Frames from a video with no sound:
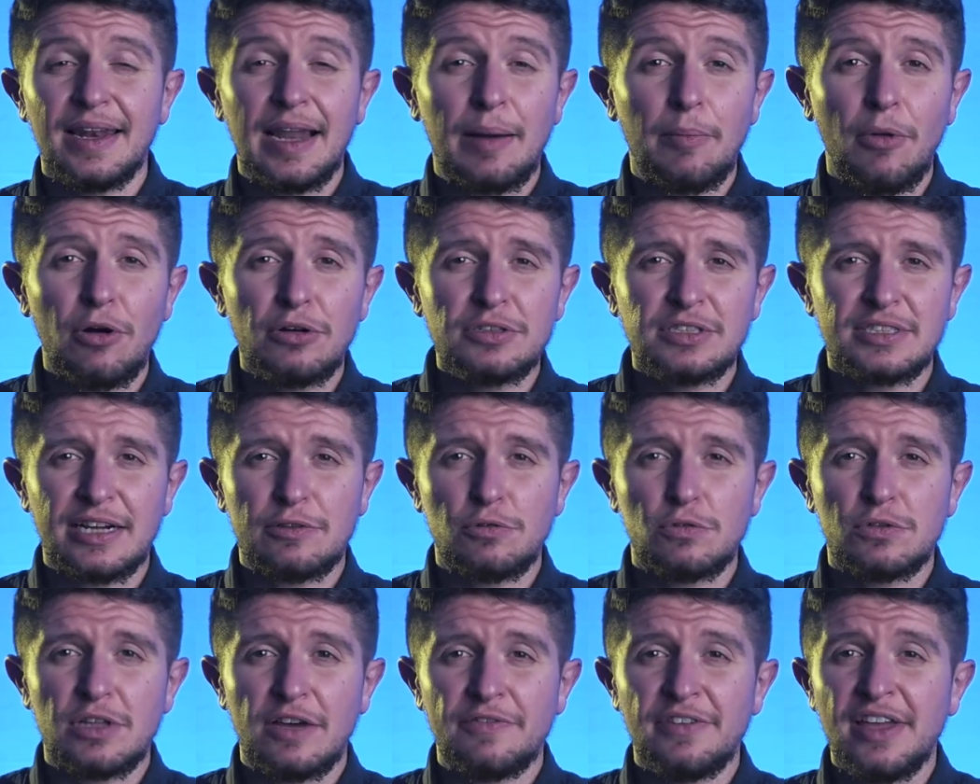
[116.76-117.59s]
La mostra
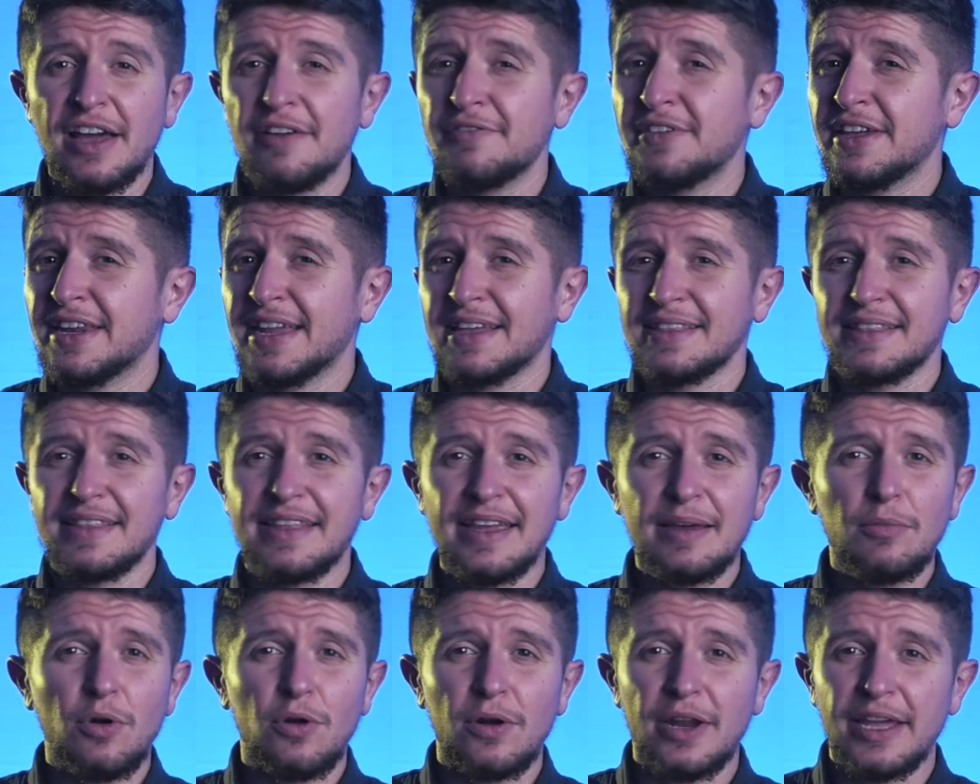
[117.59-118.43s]
tuttavia viene
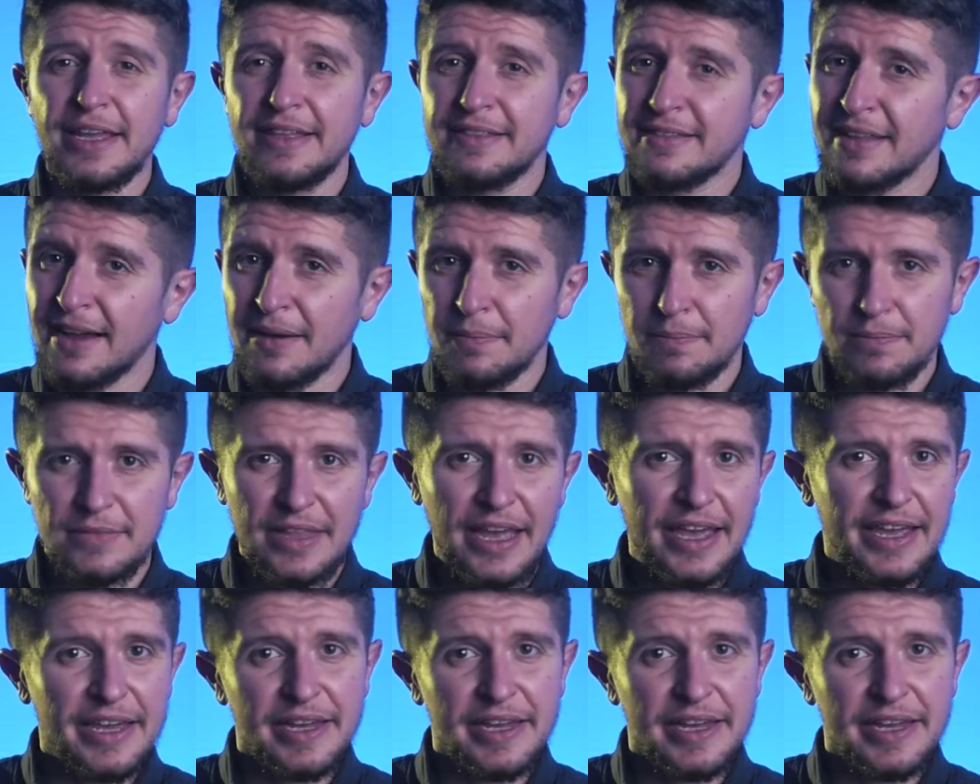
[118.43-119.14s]
demolita dai